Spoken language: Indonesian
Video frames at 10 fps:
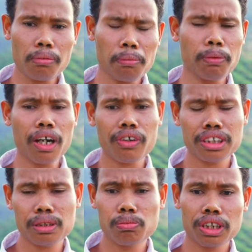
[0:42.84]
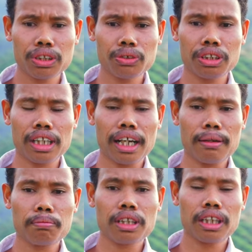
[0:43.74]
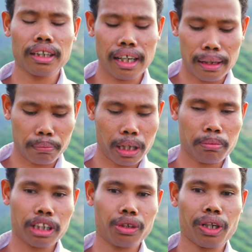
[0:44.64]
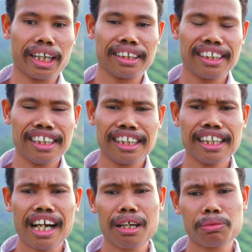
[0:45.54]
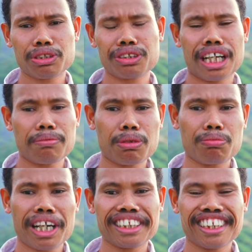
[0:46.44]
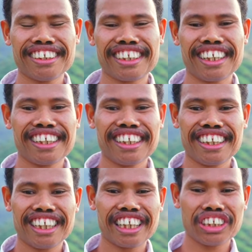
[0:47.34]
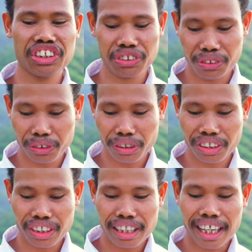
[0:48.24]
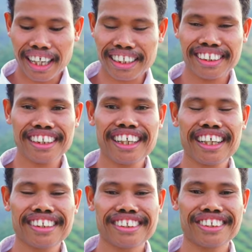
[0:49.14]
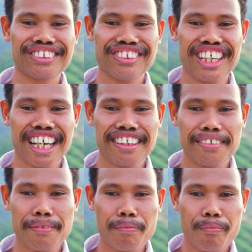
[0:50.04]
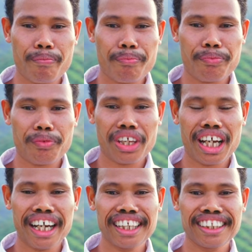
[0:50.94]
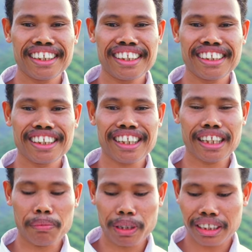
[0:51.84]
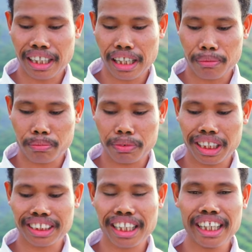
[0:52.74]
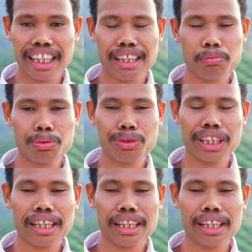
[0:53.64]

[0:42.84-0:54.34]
membawa semua itu di dalam dalam nama Tuhan. Kita akan masuk dalam pembahasannya dengan judul Arsitek Surga. Ayat intinya terdapat dalam Yesaya 66